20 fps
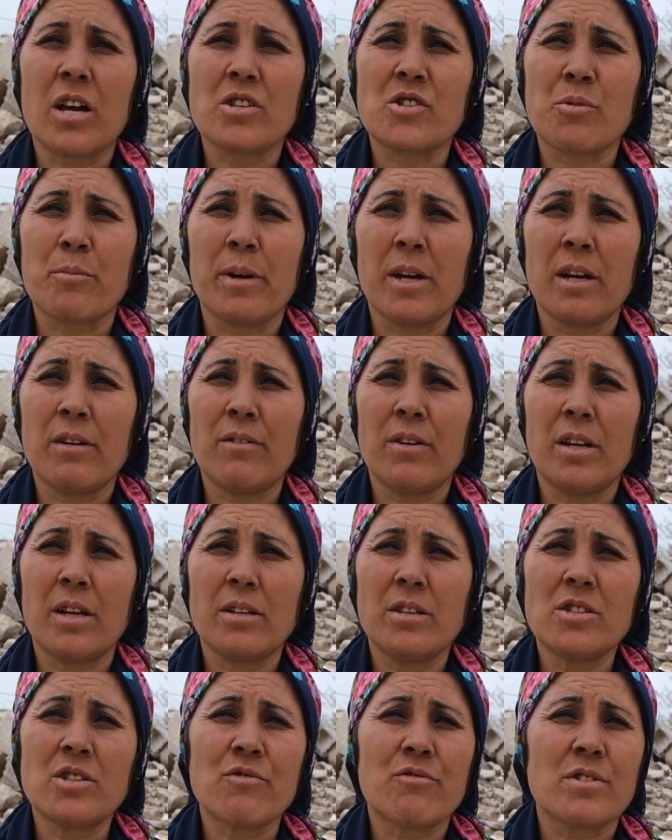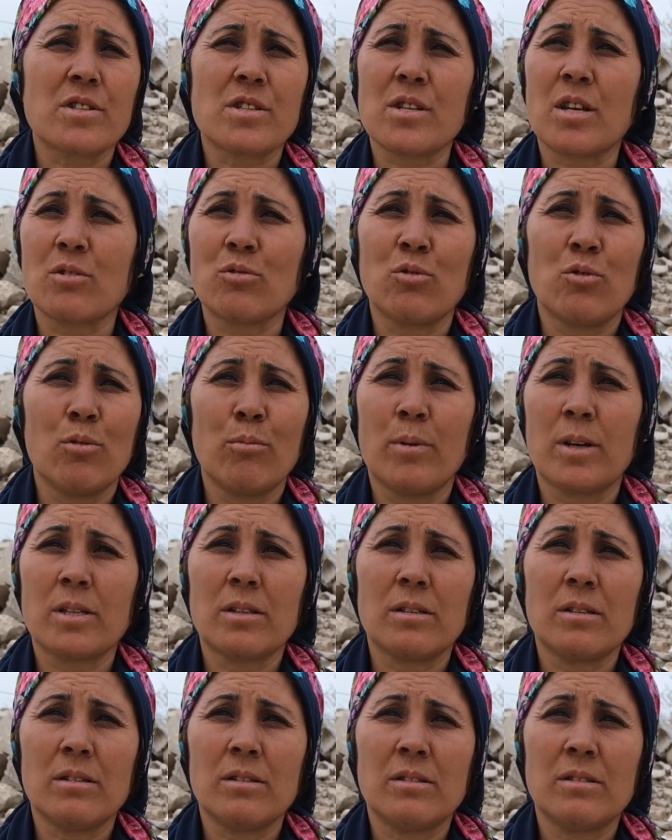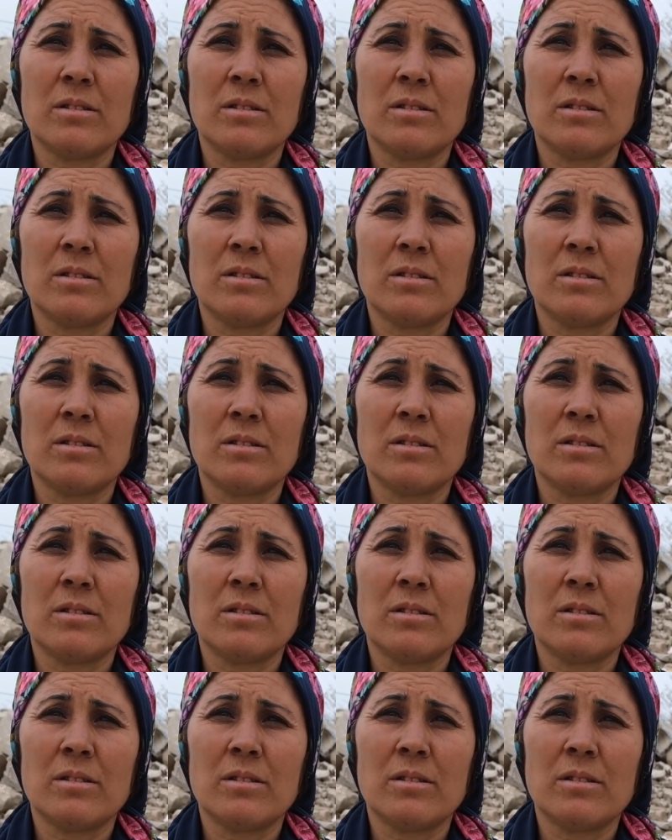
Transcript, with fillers: kaçmaya falan hiç fırsat olmadı.